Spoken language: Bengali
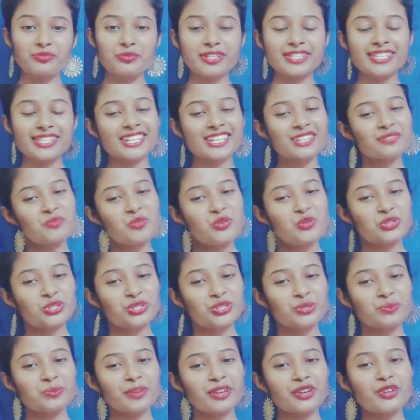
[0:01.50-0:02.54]
আমার চ্যানেল
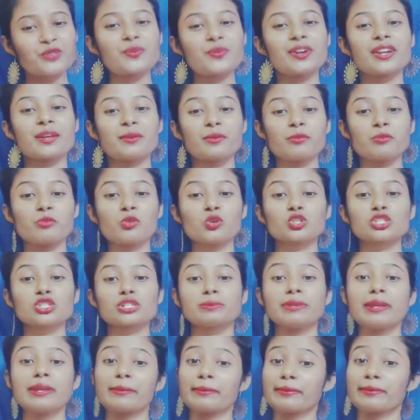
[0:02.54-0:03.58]
মৌসুমী মেকওভার আমি
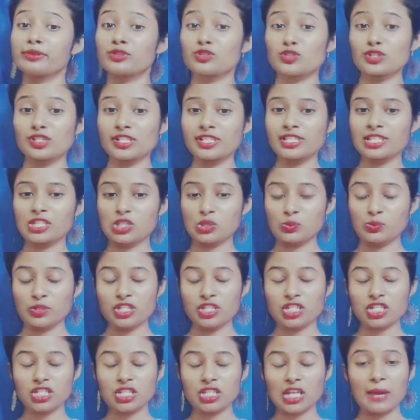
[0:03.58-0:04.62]
মৌসুমী আমি চলে এসেছি
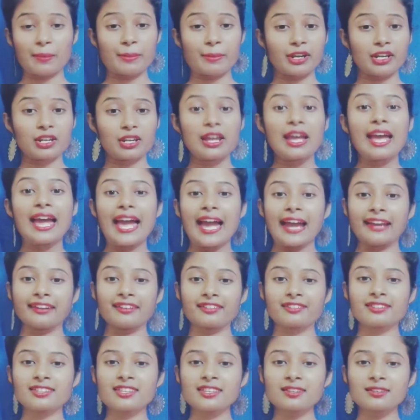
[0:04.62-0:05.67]
তোমাদের সাথে আবার
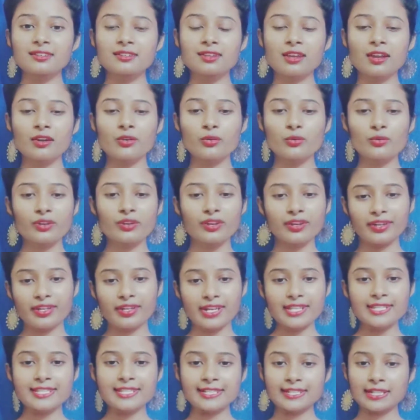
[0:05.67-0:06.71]
একটা স্কিন কেয়ার রুটিন
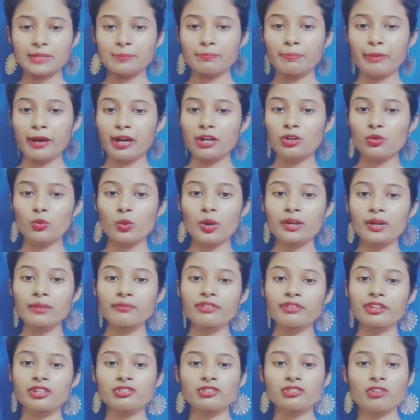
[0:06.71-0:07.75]
নিয়ে যেটার পার্ট ওয়ান
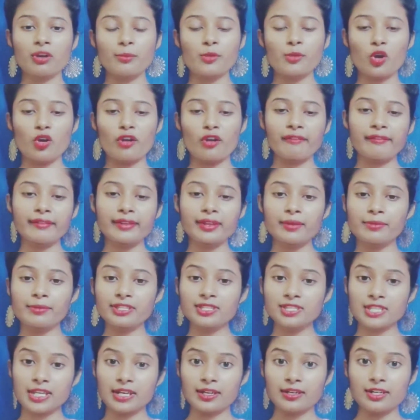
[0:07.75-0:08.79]
ভিডিও আমি অলরেডি আমার
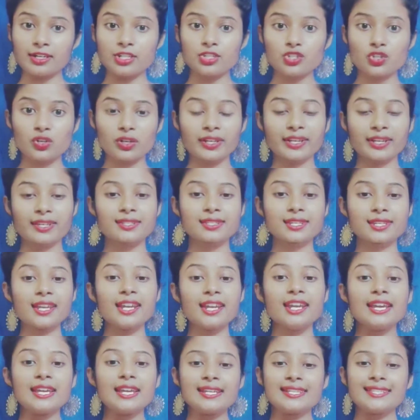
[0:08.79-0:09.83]
চ্যানেলে চলে গেছে
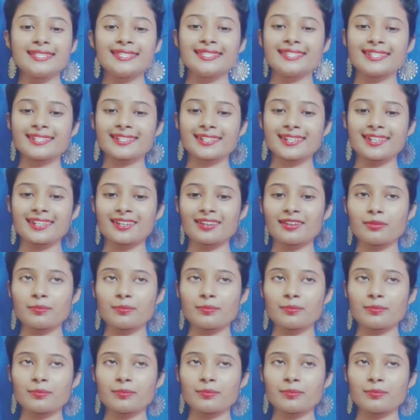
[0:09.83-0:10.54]
যেটার